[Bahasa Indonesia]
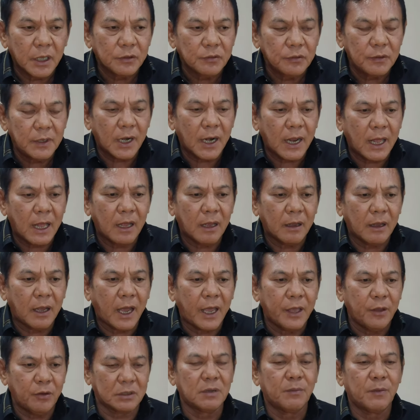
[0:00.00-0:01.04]
Ya sudahlah,
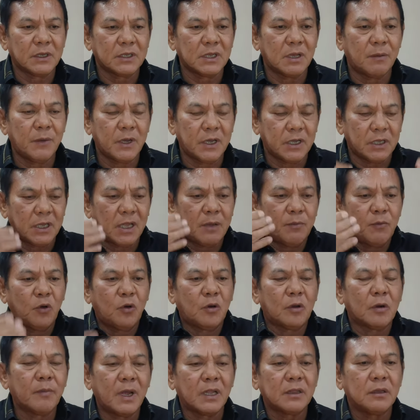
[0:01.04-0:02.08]
ayo sama-sama kita
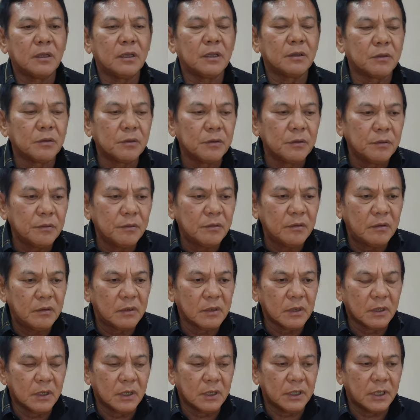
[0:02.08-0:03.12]
menghormati itu.
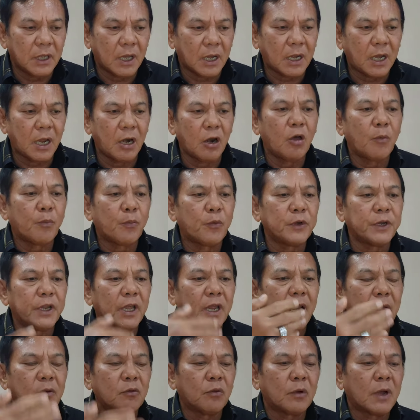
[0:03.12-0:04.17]
Ya kalaupun
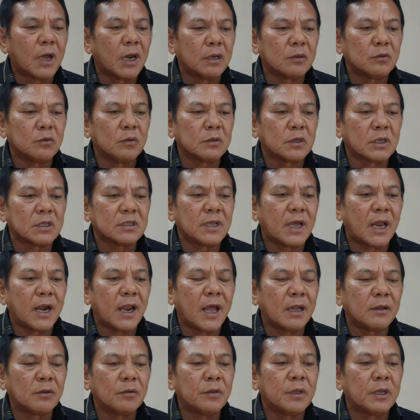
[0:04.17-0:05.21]
dia lakukan tuh
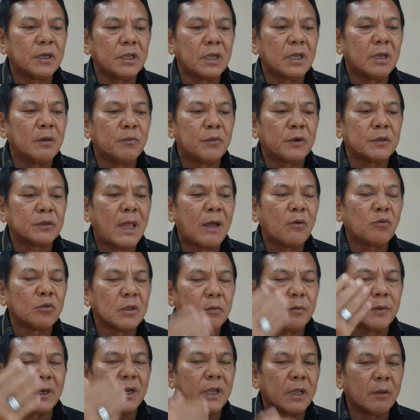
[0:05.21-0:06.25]
kesalahan itu ya dia bertanggung
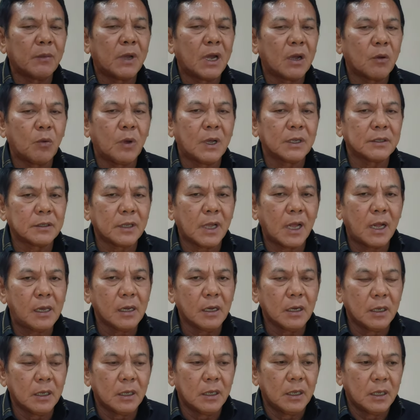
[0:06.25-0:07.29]
jawab pada yang maha kuasa.
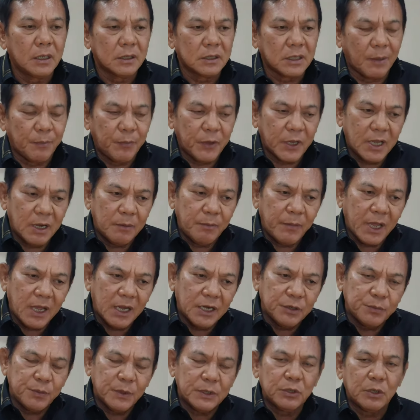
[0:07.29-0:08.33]
Iya. Tapi kan
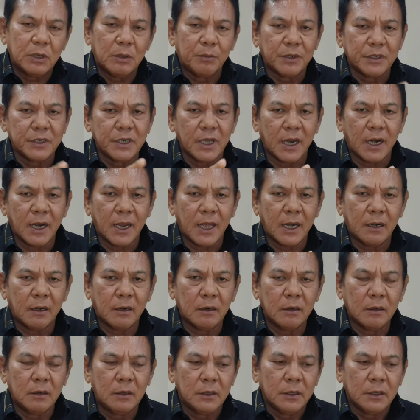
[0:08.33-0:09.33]
mekanisme sudah berjalan.